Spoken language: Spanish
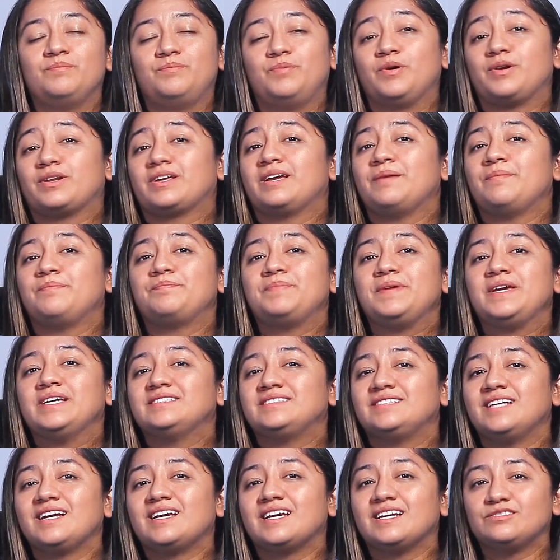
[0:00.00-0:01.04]
porque
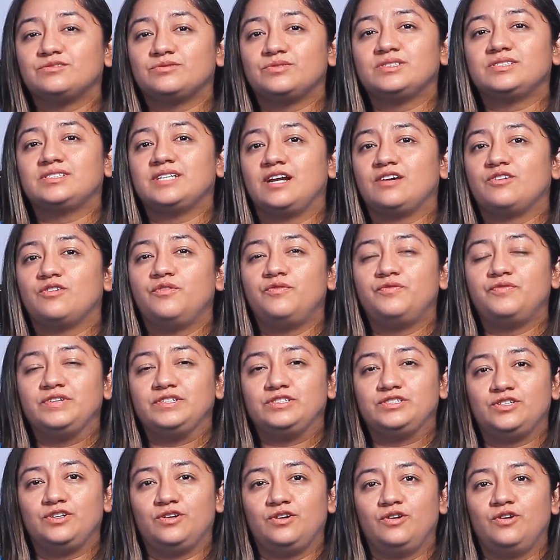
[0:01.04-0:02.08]
piensan que esto es algo
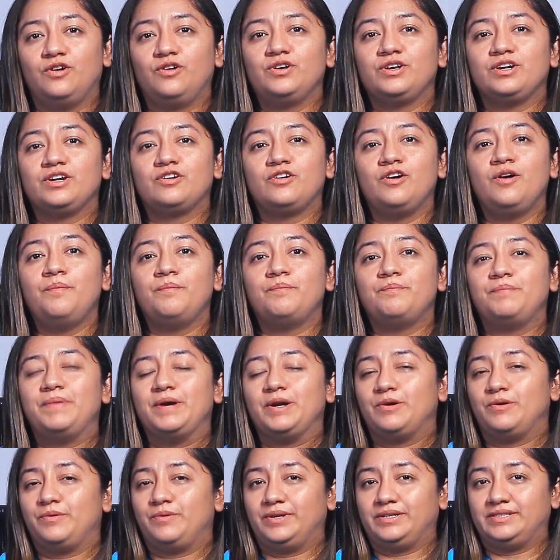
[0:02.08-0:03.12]
fisiológico,
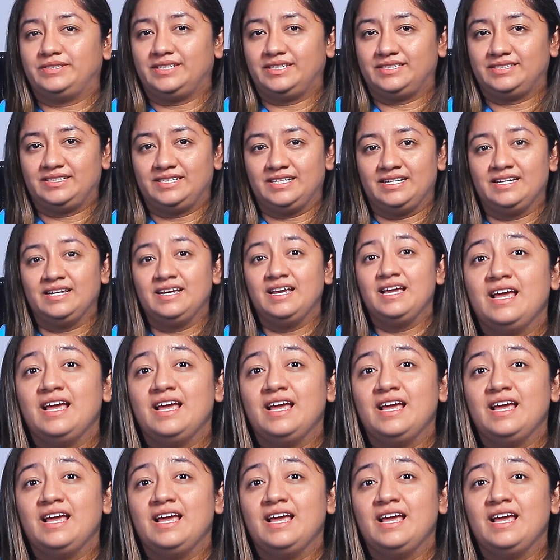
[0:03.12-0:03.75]
pero no es así.